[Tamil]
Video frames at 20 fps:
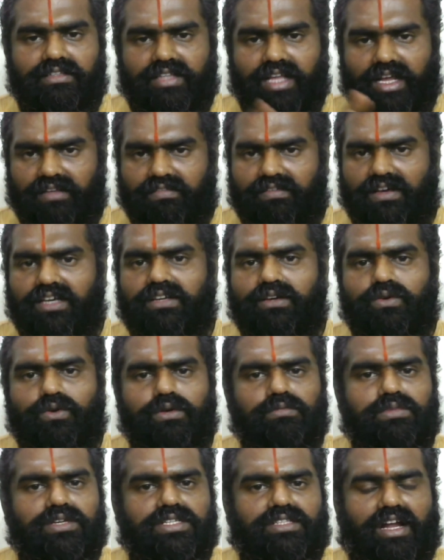தனவாக்கு
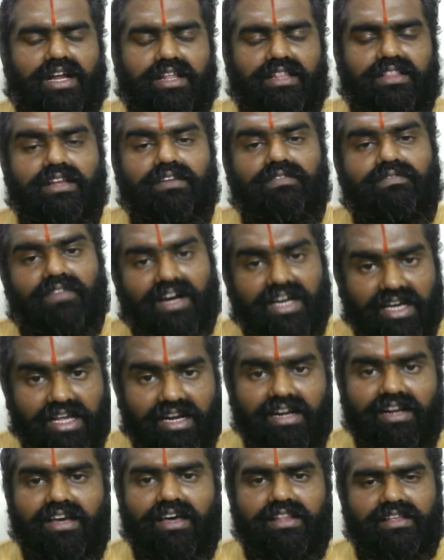குடும்பஸ்தானத்தில்
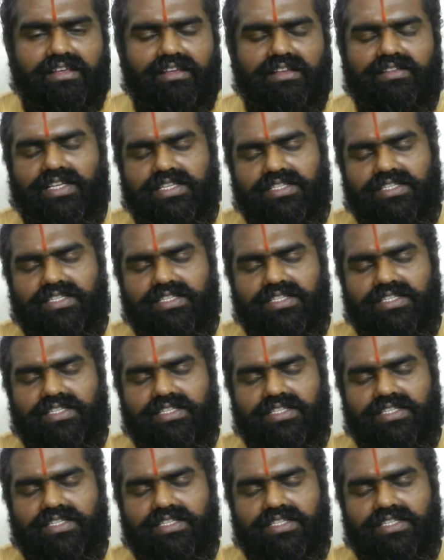வக்ரகதியில்